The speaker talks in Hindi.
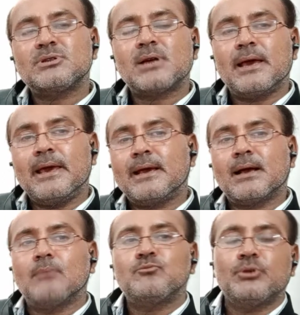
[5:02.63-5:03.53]
का एक
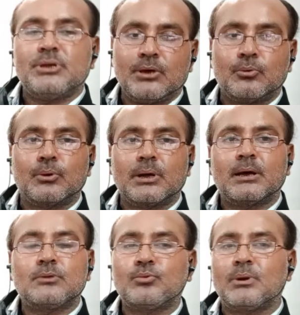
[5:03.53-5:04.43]
काम तो ये हो गया
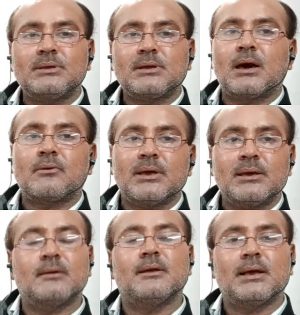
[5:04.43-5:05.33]
त्वरित कार्रवाई
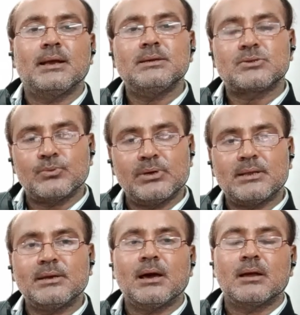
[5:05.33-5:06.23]
करने के लिए इसको ये
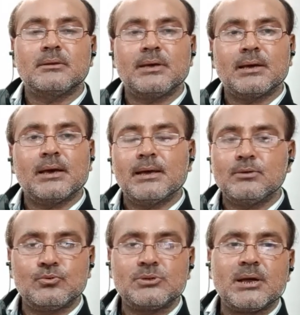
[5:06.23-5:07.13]
अधिकार दिए गए हैं
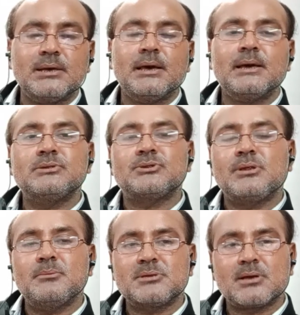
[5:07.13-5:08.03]
दूसरा ये है कि
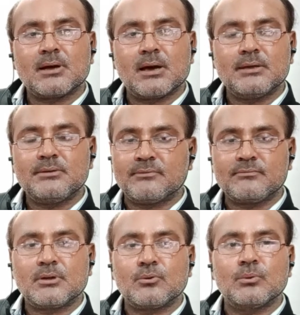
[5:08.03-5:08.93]
जितने भी सरकारी
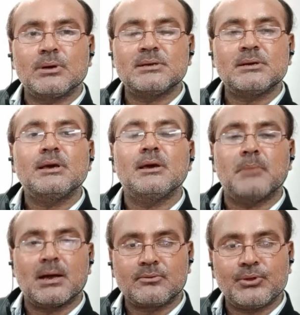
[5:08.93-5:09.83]
दफ्तर होंगे
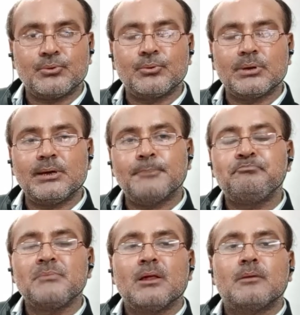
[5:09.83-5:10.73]
इमारतें होंगी
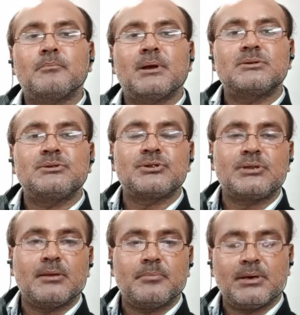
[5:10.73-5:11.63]
प्लस
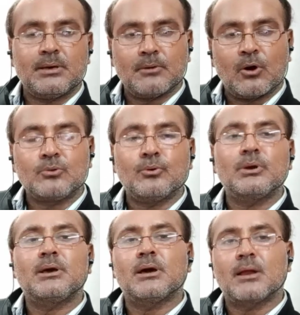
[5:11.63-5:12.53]
जितने भी
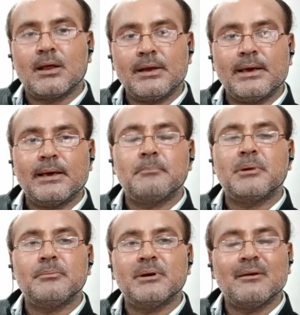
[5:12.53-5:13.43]
औद्योगिक घराने हैं
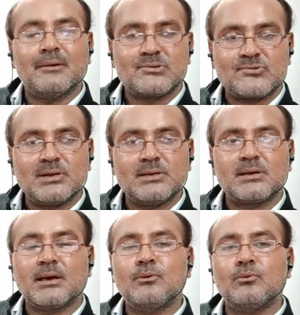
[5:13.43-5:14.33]
बड़े बड़े इंडस्ट्रीज़
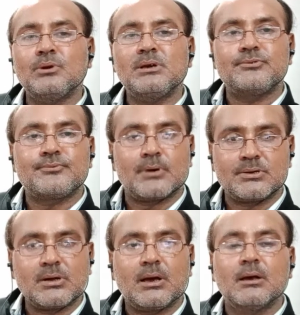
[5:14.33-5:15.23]
हैं उनकी
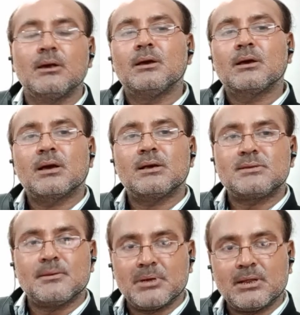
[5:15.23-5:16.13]
सुरक्षा का
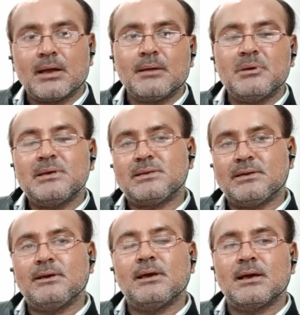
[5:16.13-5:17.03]
जिम्मेदारी भी इसी
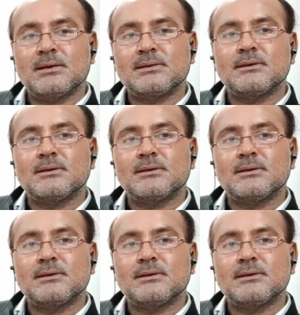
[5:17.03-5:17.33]
एस